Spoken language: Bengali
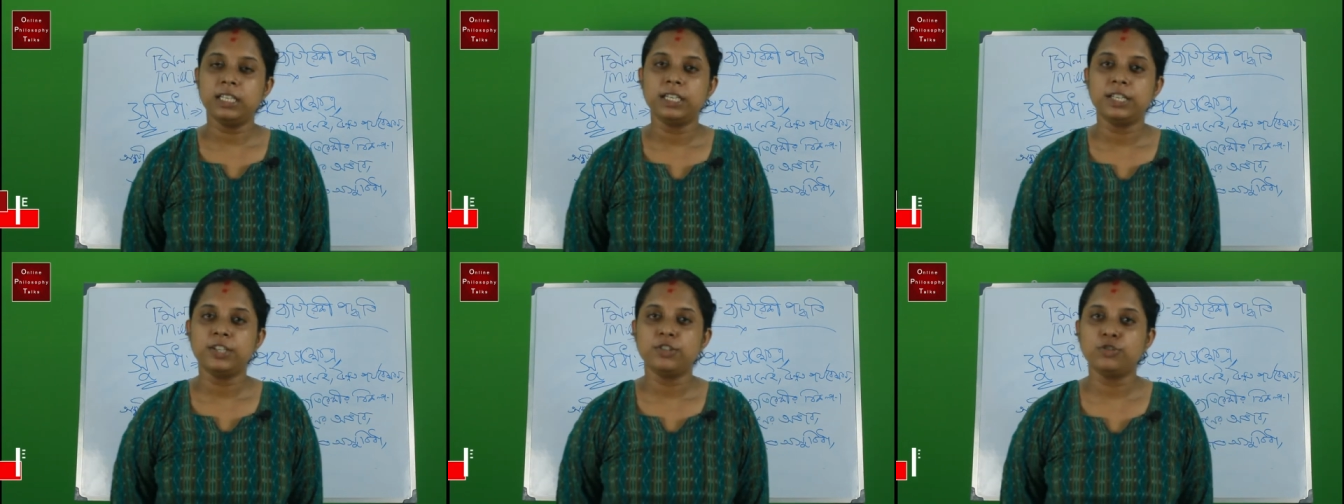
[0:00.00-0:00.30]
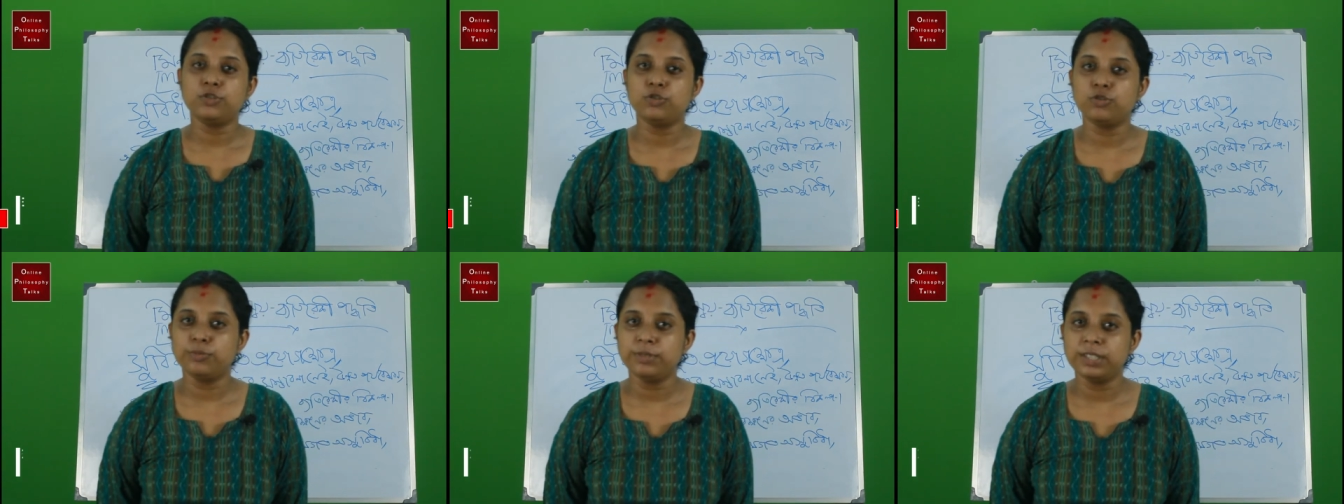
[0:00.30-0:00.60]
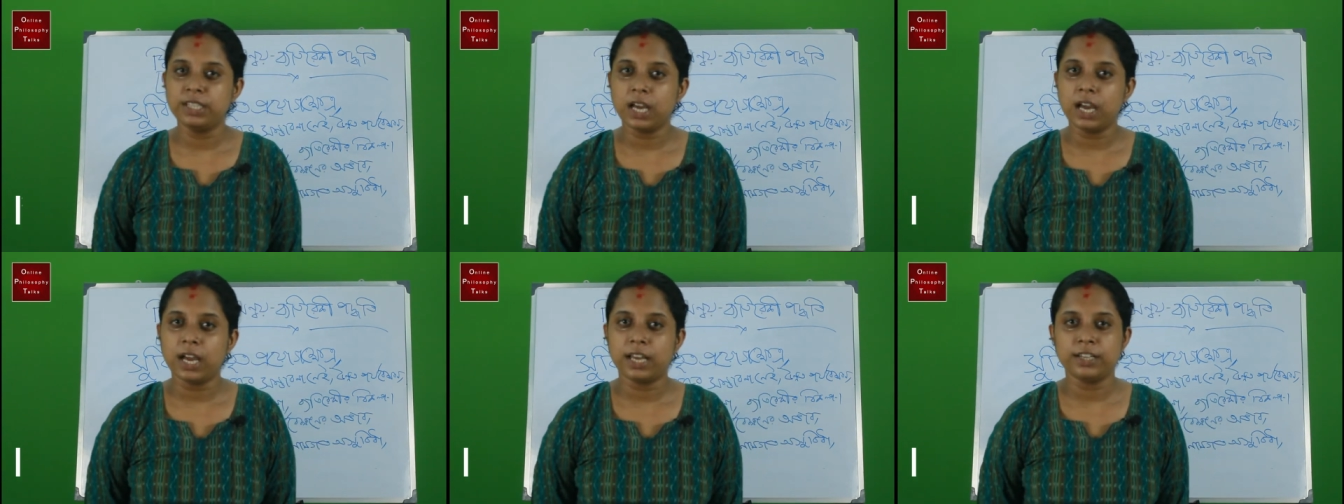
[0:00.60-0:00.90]
কিছু
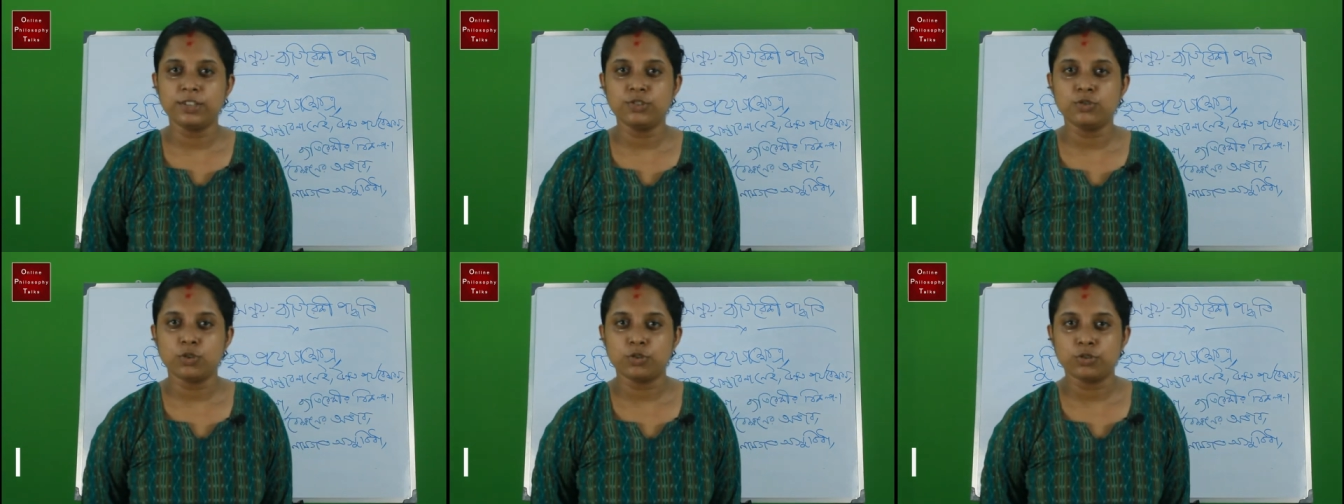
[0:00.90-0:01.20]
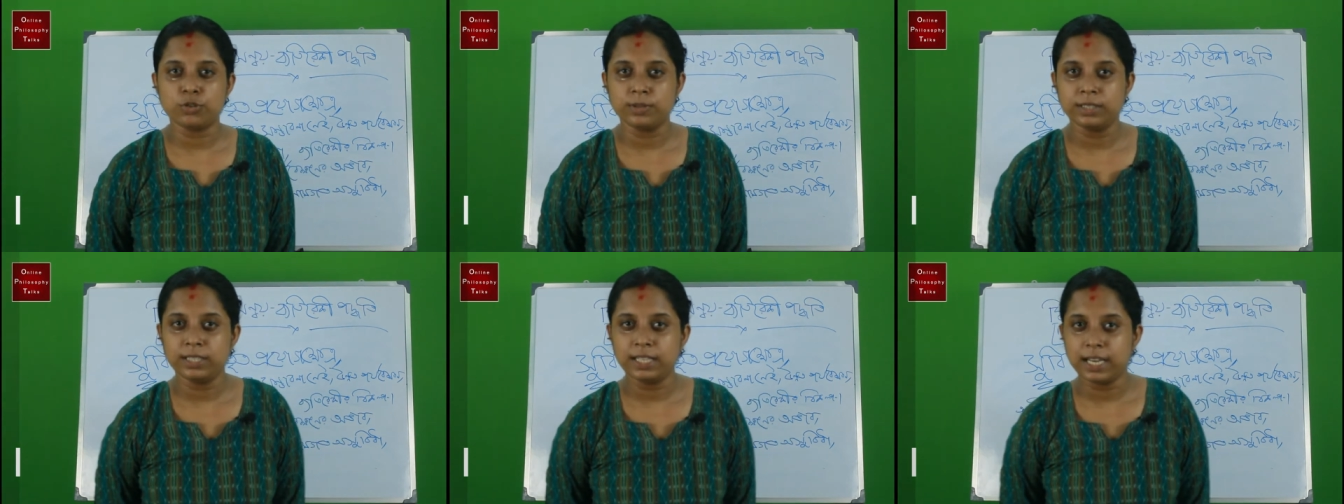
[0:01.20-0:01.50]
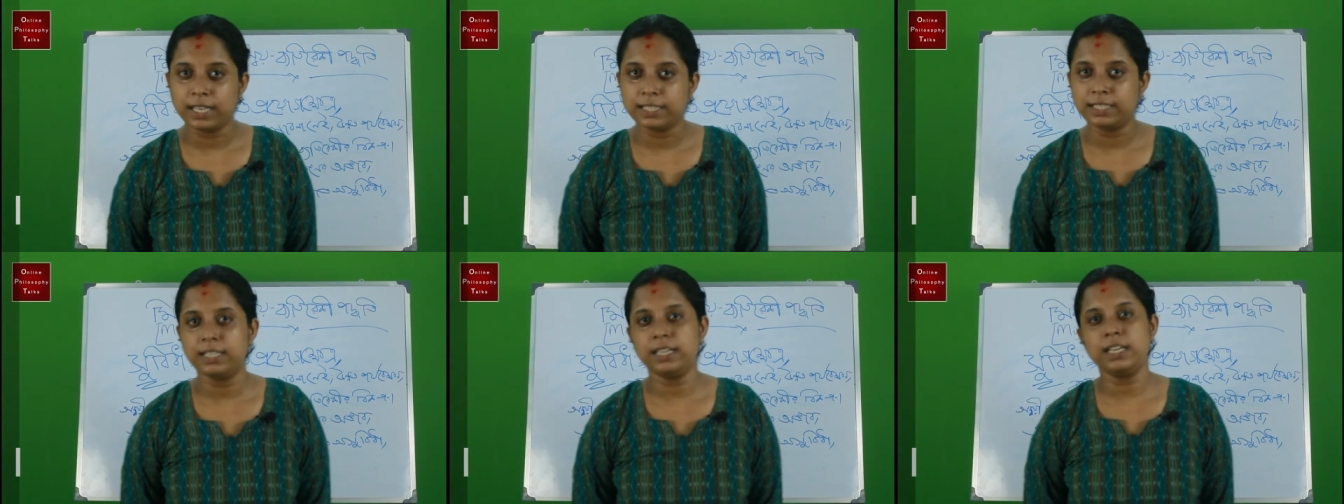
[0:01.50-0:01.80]
সুবিধা আর কিছু অসুবিধা
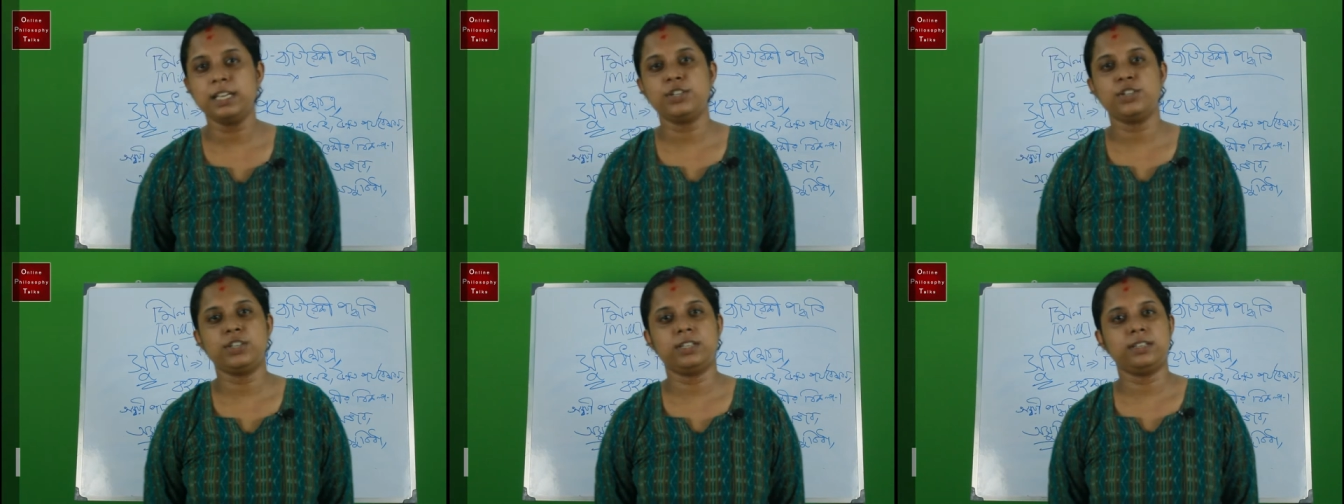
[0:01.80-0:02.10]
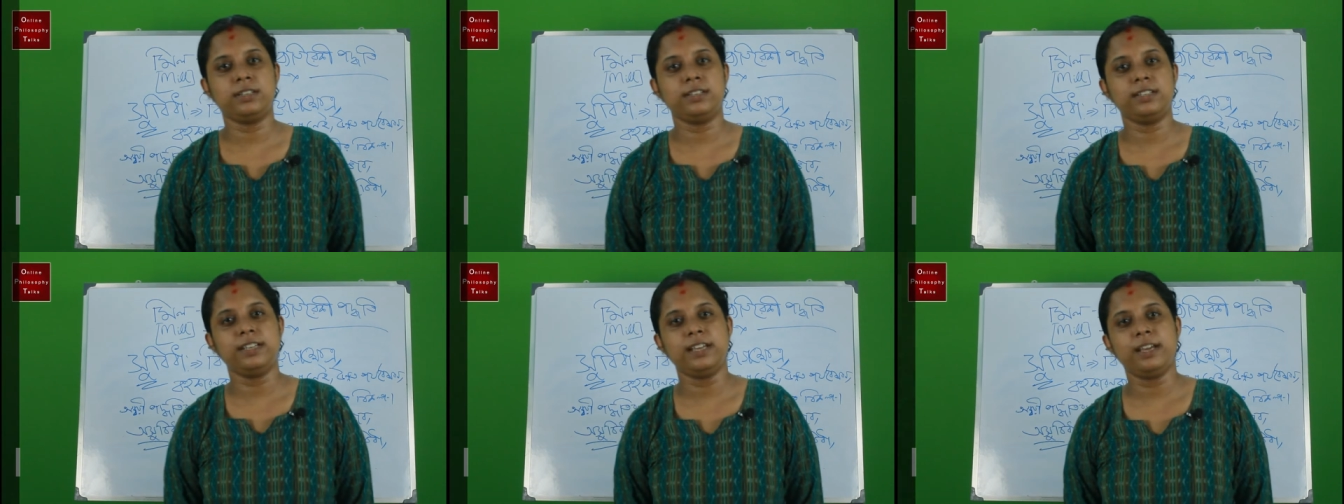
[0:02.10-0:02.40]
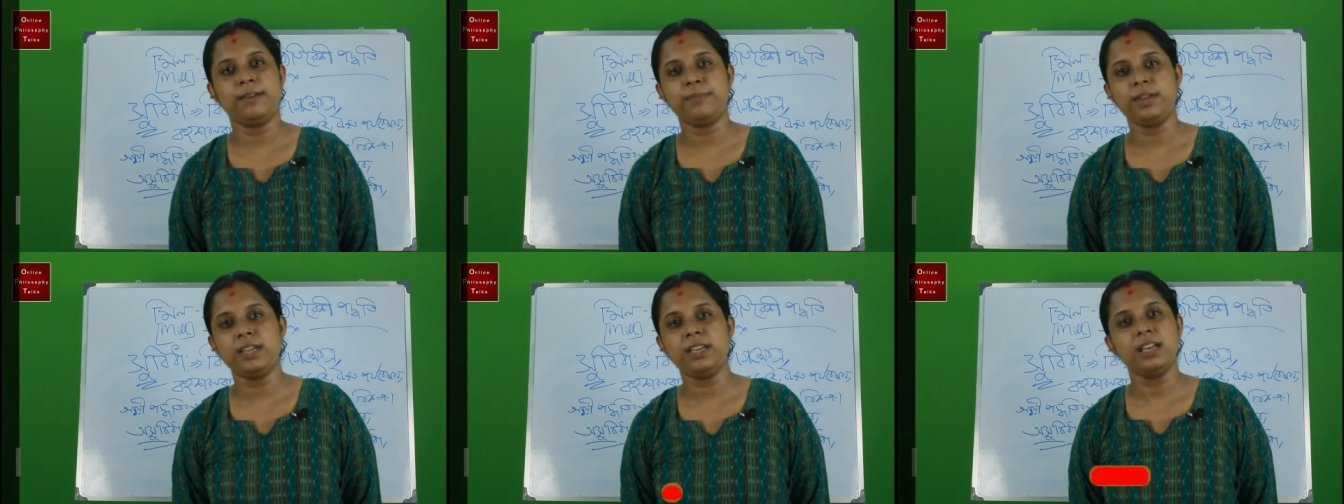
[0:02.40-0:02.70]
আছে সেটা নিয়ে
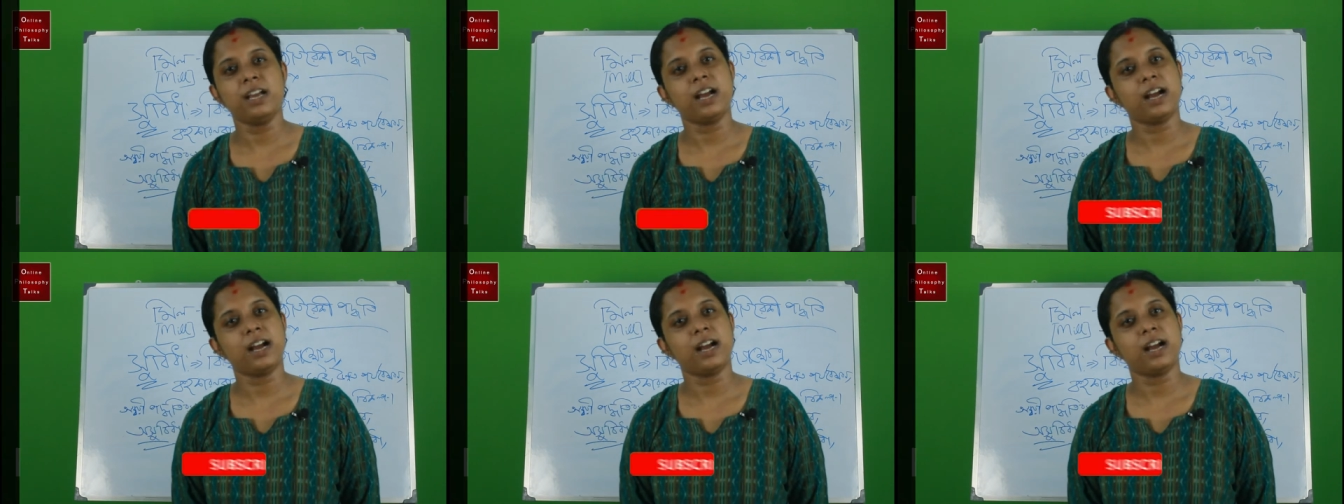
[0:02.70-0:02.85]
আমি